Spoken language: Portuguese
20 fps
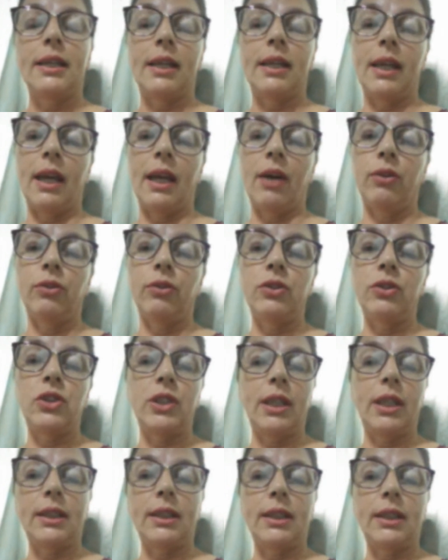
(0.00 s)
que eu não
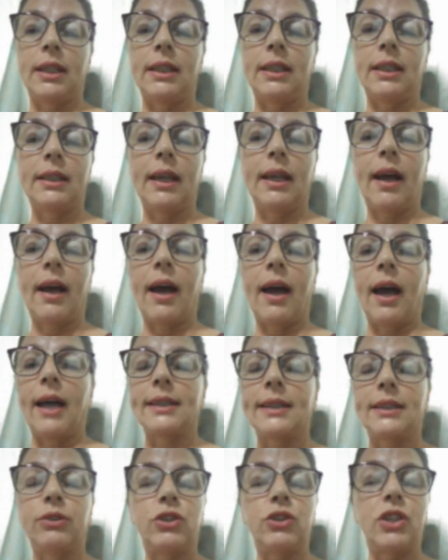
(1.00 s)
tinha tanta
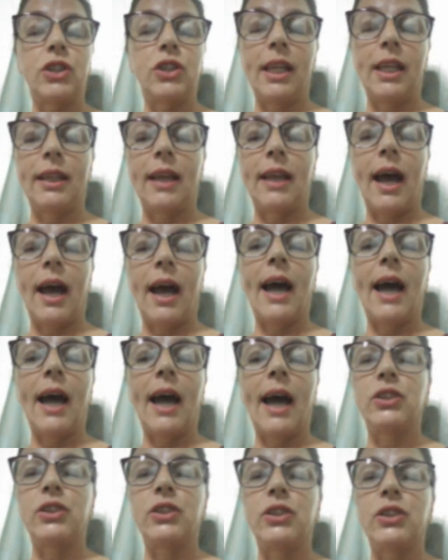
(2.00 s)
assim
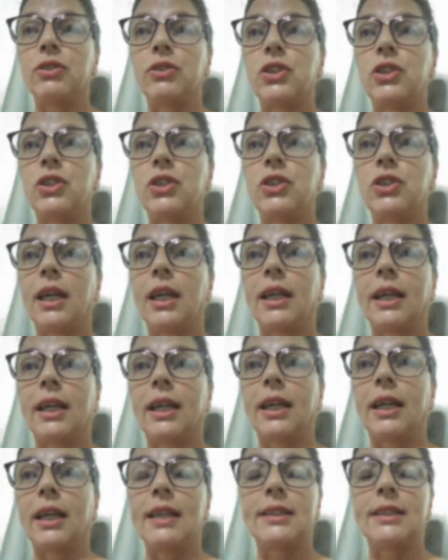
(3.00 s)
utilidade, que eu não tinha,
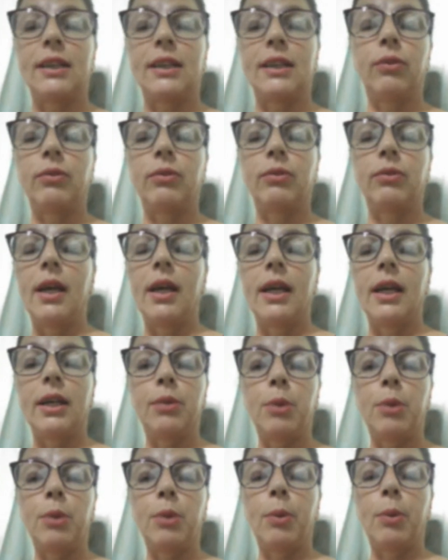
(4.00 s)
que eles não,
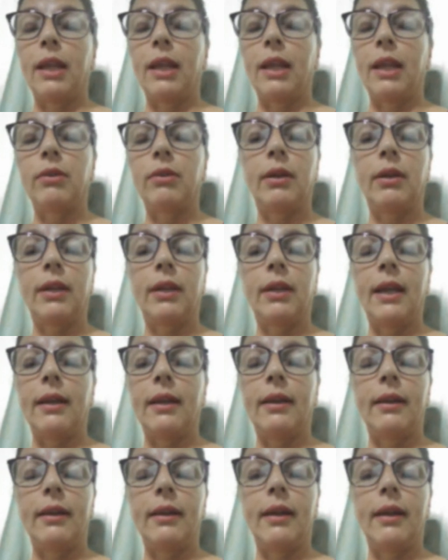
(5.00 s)
que meu marido não
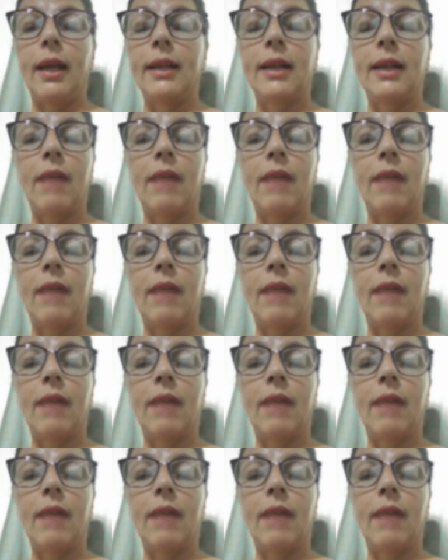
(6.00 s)
nem nem